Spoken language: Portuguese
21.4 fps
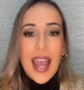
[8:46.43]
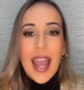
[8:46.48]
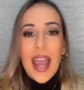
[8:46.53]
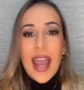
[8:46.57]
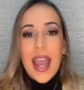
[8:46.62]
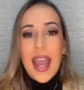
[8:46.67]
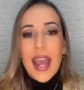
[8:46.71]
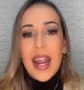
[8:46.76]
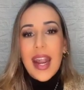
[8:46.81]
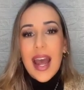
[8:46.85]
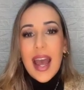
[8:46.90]

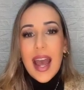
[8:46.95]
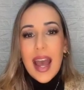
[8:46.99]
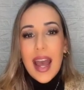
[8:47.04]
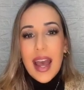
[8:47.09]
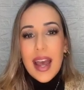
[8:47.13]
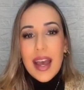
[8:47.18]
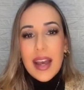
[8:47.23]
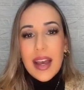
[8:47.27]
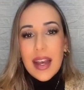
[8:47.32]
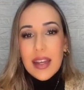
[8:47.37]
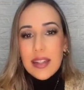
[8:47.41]

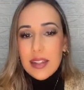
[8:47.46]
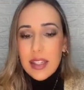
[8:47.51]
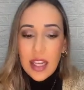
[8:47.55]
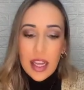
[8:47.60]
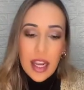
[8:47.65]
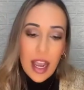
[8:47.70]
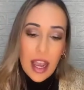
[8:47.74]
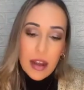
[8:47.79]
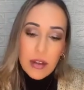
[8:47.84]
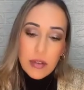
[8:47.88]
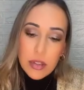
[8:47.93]
era assim,
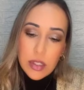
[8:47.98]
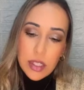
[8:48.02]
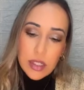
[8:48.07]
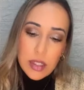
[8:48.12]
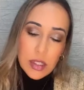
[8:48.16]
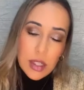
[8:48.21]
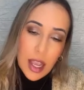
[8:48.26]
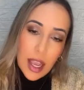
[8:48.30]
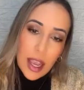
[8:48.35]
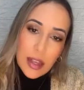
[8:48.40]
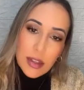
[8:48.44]
ah,
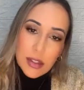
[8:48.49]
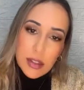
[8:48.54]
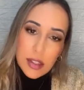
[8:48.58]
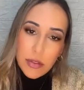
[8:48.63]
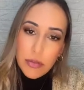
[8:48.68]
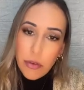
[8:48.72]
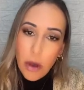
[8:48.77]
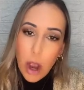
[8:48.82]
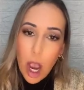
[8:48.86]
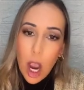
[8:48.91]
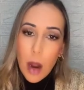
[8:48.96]
se, é, se
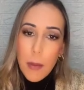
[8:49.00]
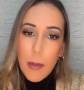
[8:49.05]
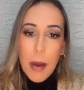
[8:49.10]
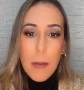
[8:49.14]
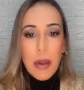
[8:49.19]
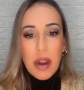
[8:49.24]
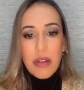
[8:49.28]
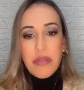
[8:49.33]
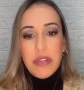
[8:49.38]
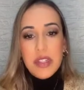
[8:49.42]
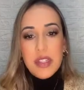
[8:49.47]
forma
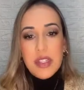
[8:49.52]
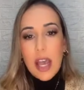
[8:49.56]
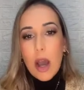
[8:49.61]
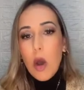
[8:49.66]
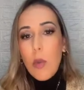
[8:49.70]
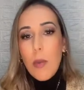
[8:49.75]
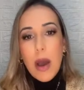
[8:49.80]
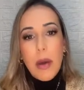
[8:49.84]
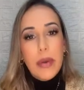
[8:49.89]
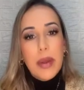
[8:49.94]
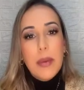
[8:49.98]
para você
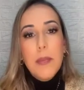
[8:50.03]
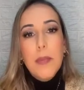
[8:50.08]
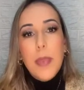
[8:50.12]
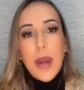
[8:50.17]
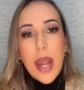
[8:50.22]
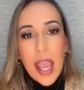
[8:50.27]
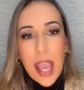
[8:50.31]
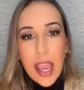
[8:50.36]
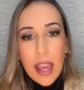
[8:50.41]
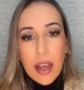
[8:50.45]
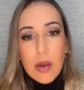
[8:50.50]
arrumar um
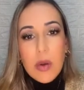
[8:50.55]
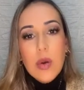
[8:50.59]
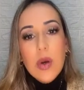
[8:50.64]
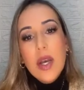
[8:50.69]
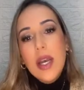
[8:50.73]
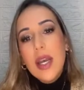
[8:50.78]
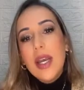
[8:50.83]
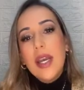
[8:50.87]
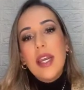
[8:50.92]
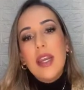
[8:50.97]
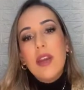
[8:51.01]
emprego
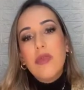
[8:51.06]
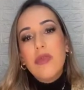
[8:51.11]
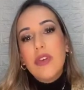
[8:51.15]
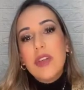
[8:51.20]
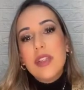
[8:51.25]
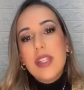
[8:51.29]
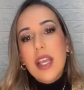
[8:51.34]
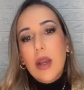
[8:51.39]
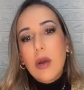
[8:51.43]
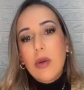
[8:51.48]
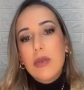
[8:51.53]
e
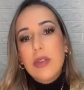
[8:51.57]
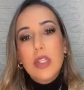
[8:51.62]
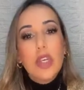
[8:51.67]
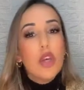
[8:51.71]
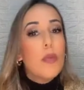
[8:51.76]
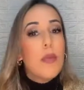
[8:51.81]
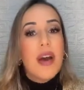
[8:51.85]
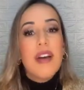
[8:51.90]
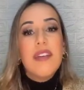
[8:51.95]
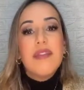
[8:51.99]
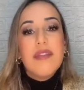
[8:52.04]
você conseguir
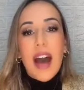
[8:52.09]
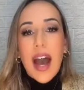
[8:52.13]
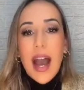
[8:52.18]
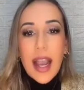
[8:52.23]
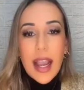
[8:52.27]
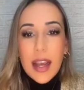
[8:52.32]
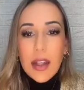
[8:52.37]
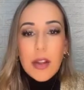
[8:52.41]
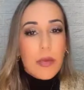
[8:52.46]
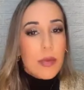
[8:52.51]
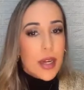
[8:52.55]
uma
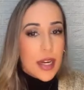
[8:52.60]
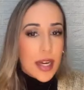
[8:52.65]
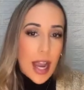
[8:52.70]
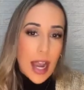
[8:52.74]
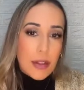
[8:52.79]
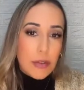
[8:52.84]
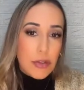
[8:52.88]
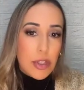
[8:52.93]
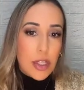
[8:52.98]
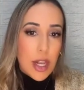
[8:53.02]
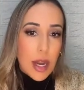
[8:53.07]
vaga no
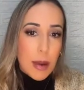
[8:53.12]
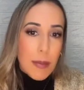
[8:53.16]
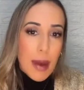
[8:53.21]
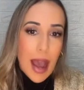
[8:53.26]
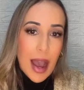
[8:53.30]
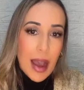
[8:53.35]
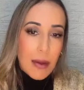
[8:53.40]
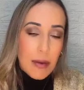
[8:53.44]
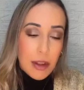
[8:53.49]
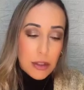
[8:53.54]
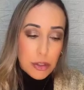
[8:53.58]
mercado de
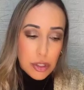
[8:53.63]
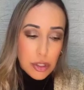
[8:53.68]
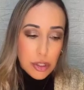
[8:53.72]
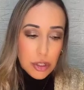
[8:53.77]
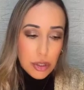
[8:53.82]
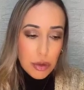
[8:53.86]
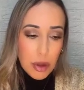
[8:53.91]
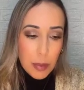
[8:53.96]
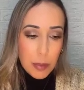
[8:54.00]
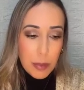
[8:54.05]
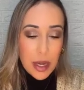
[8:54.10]
trabalho. A gente
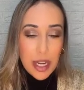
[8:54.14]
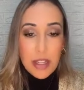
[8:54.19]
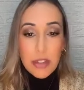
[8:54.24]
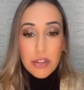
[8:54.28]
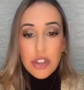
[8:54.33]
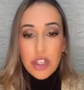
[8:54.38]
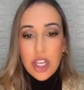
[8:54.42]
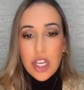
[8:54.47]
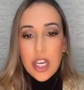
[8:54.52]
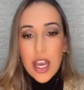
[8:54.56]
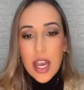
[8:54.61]
não
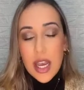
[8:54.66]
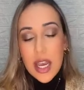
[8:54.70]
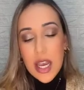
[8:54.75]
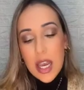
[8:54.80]
aprendia,